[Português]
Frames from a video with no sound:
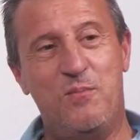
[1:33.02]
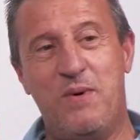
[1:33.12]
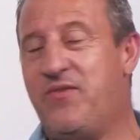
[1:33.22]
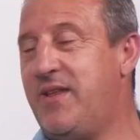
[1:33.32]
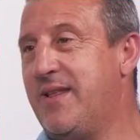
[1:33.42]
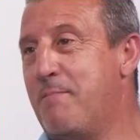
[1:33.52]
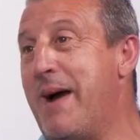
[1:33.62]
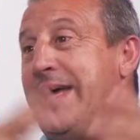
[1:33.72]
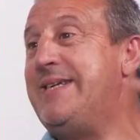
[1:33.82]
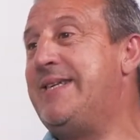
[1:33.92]
uma vida
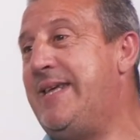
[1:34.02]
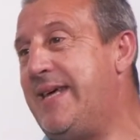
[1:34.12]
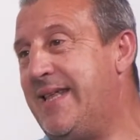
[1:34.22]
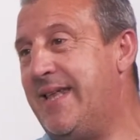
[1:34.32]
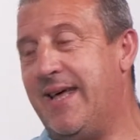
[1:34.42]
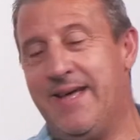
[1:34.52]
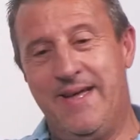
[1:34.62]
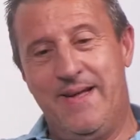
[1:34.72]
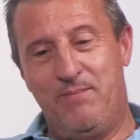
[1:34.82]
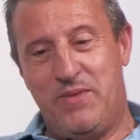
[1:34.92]
mais digna
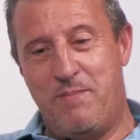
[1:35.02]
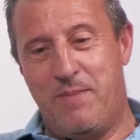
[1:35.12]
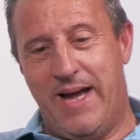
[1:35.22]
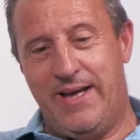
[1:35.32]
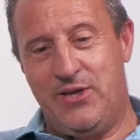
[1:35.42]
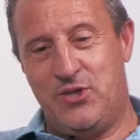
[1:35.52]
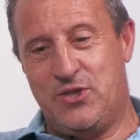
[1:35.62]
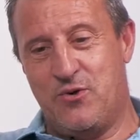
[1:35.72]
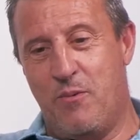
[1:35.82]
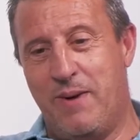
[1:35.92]
e
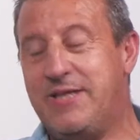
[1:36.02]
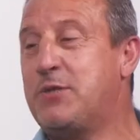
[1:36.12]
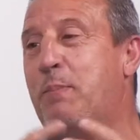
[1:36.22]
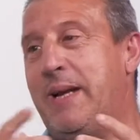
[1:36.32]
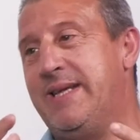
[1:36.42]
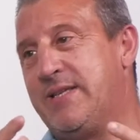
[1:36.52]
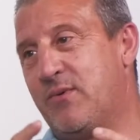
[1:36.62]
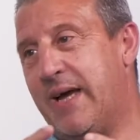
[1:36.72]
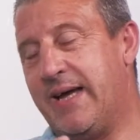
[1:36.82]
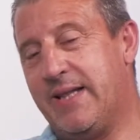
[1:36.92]
mais com mais
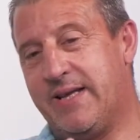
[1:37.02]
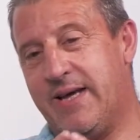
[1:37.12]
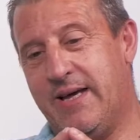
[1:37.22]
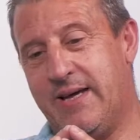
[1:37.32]
esperança do que aquela,